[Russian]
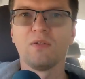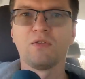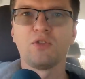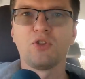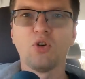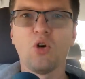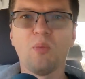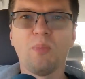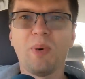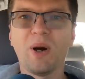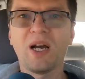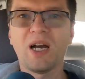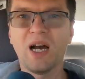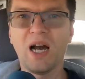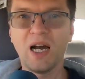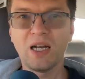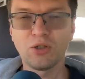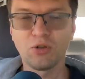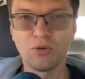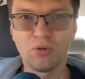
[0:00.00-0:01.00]
все
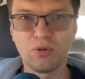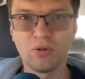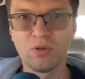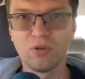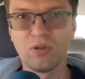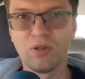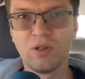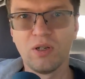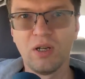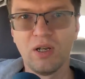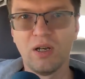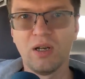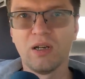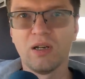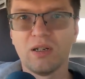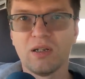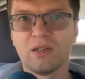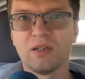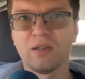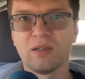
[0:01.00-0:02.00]
покажут,
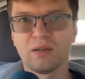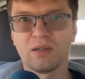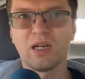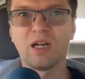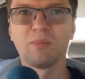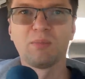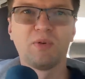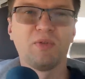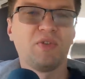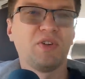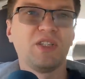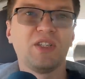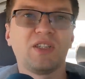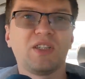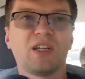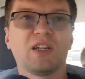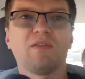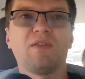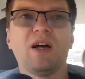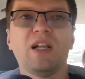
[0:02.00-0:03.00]
э, как бы вы ни
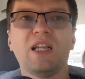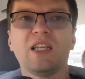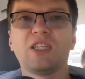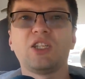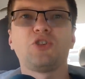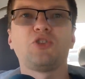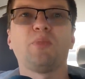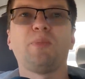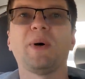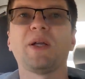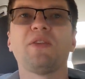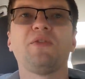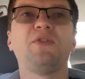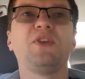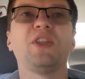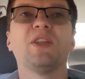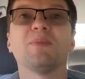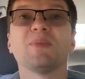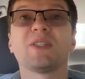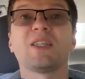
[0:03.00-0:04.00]
скрывали, это еще под
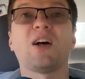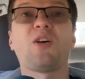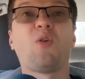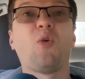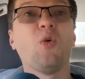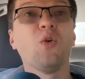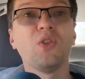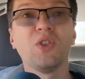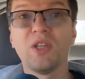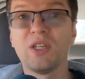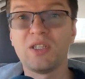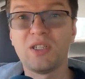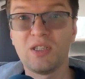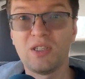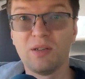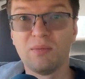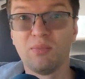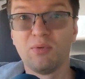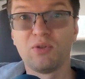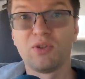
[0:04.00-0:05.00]
видом
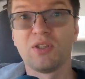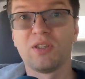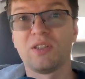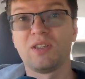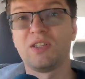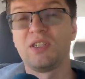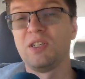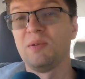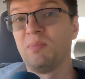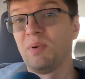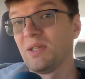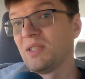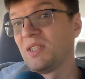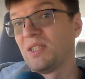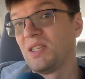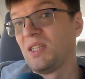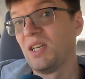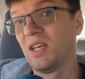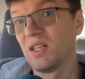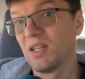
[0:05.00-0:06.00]
законности будет типа
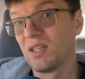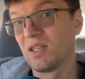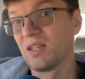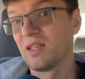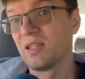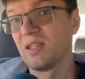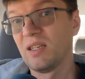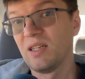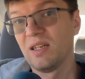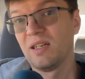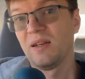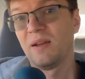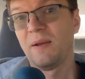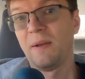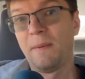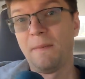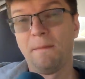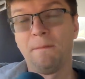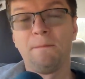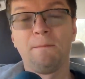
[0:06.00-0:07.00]
сделано.
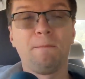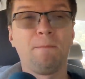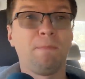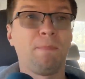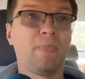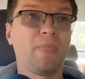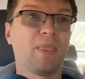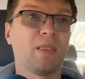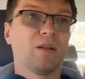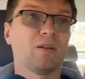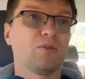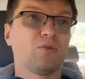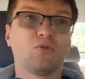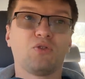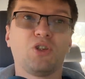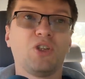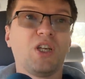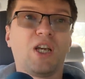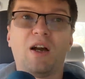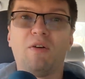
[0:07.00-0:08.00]

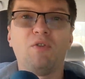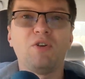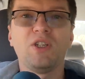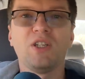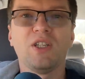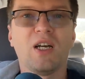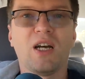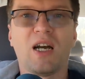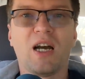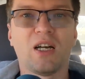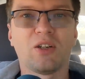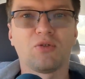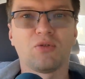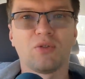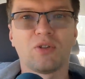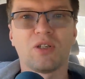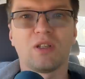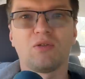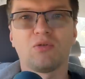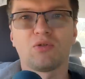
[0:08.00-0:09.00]
Тут же никого не
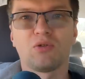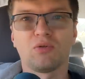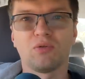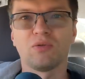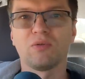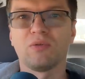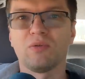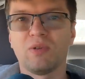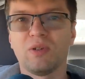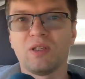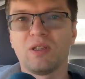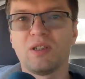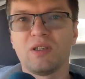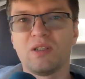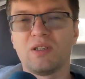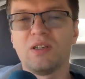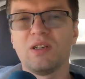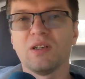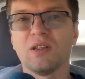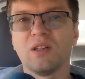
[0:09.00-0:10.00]
накажут за то, что это
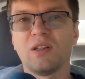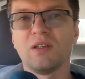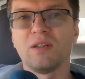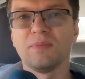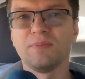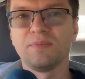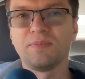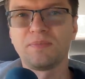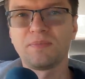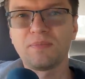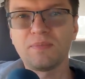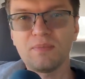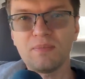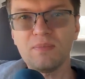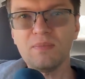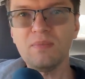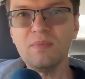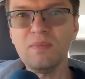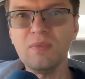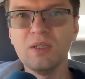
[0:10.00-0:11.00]
сделали,
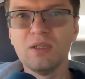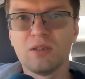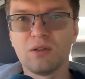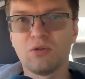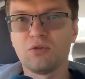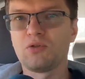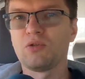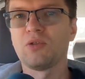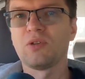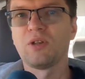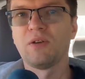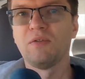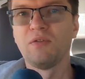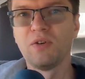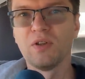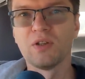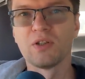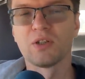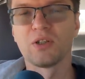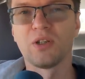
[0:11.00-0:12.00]
за то, что это
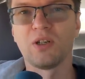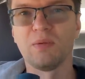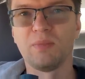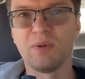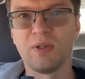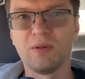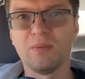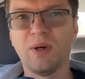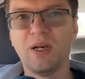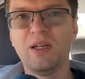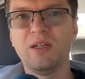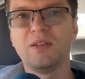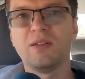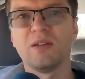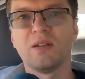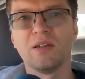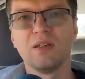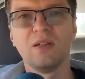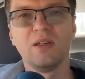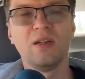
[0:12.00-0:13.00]
выложили,
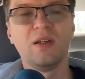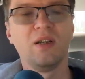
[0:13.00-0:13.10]
понимаете?